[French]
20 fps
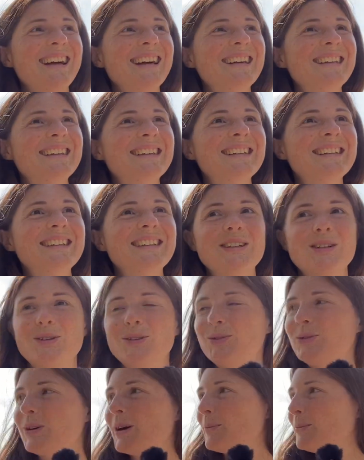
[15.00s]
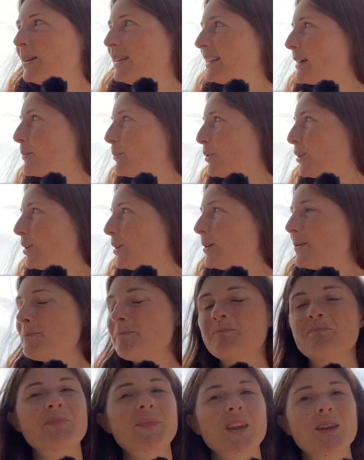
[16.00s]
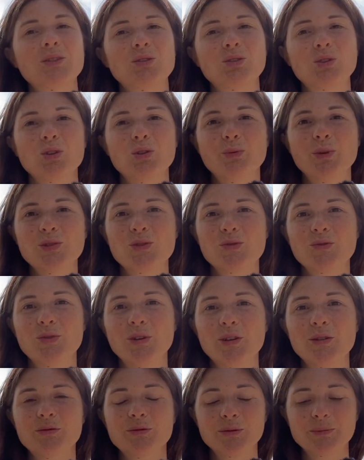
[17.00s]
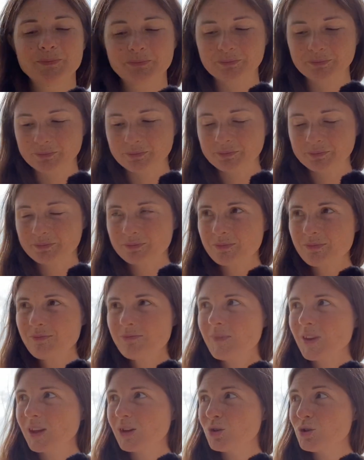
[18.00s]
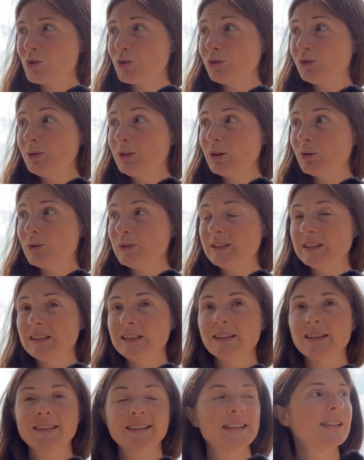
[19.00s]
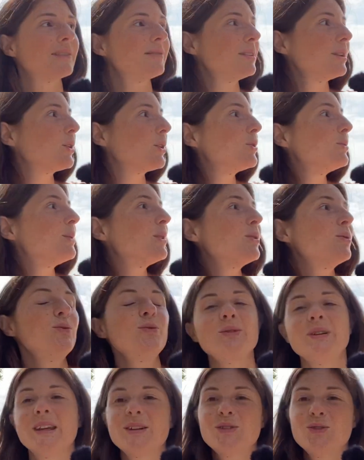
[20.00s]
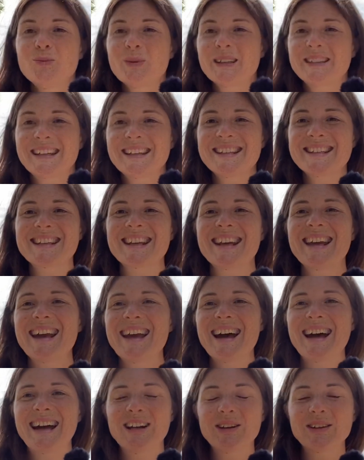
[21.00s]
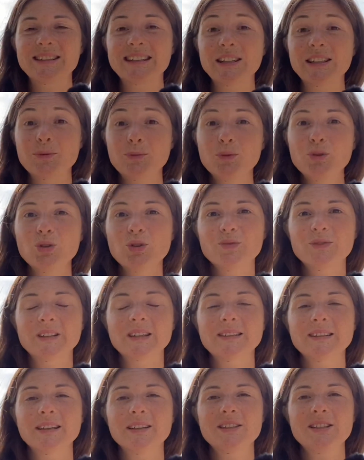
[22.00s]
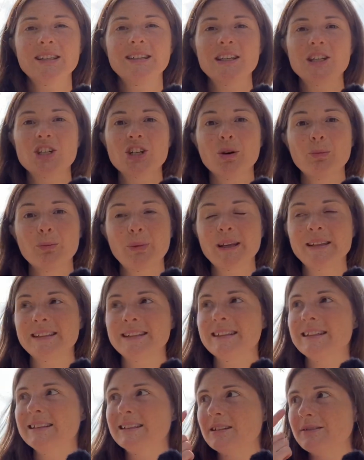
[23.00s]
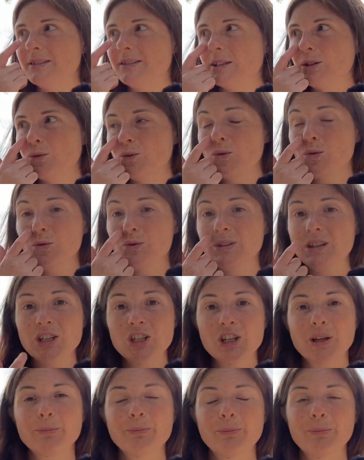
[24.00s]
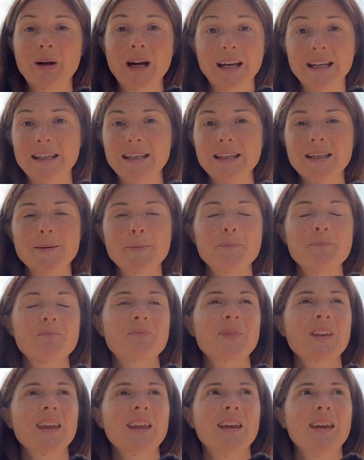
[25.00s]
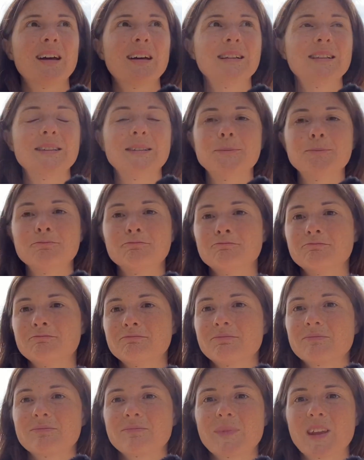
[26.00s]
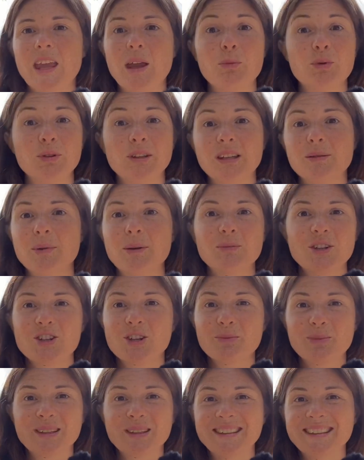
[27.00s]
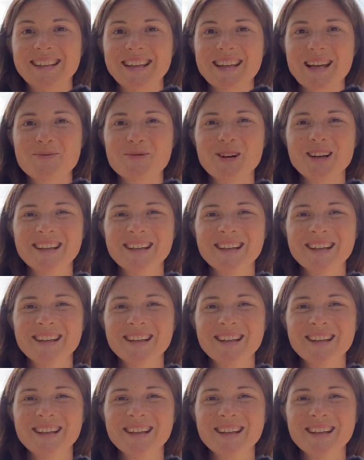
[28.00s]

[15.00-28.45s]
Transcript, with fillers: Euh, je suis à Baie-Saint-Paul, sur le bord du fleuve. Je suis aussi dans un environnement où il y a du passage. Alors ça se peut que vous entendiez des gens passer, des vélos, des gens parler, euh, et peut-être même des gens passer derrière moi.